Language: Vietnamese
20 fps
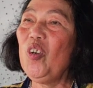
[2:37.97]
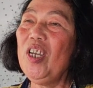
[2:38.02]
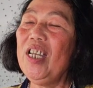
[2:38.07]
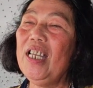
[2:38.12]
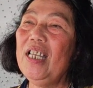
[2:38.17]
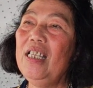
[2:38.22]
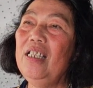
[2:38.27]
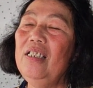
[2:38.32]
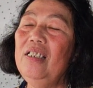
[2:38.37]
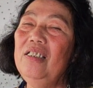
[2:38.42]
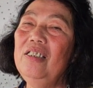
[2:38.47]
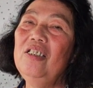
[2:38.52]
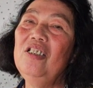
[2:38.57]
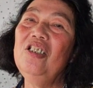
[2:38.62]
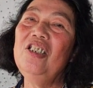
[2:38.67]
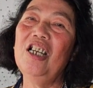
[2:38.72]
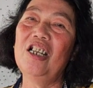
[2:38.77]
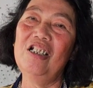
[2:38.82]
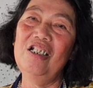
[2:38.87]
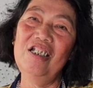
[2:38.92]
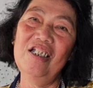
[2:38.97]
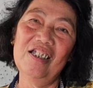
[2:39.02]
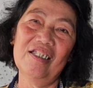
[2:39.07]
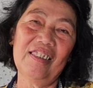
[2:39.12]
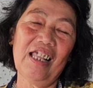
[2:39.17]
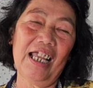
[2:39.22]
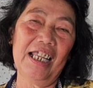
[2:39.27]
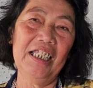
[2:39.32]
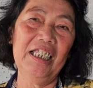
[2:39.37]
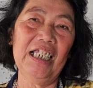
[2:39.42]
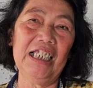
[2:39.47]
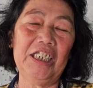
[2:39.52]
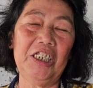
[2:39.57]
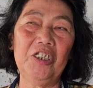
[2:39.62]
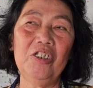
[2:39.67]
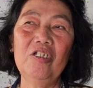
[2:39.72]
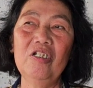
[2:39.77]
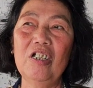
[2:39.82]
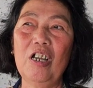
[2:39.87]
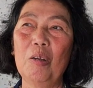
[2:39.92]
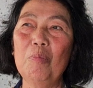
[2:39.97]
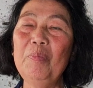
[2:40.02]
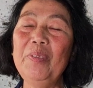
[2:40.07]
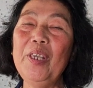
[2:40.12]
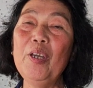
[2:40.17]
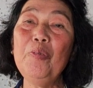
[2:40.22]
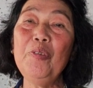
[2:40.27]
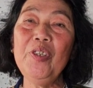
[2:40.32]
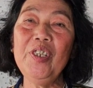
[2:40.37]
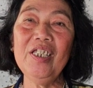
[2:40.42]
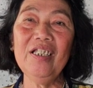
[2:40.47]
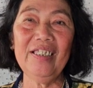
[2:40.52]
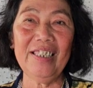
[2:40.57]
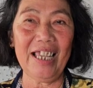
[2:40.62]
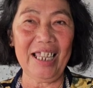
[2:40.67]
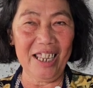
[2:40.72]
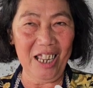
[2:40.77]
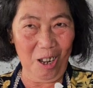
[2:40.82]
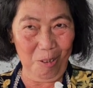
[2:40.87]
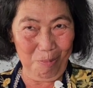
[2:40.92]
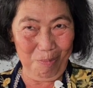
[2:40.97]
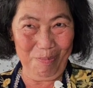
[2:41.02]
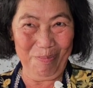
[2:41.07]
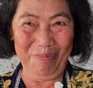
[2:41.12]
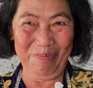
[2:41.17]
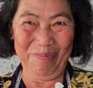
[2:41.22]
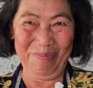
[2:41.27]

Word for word: Có hai đứa nữ à, tại ngày xưa ông giáo viên dạy học.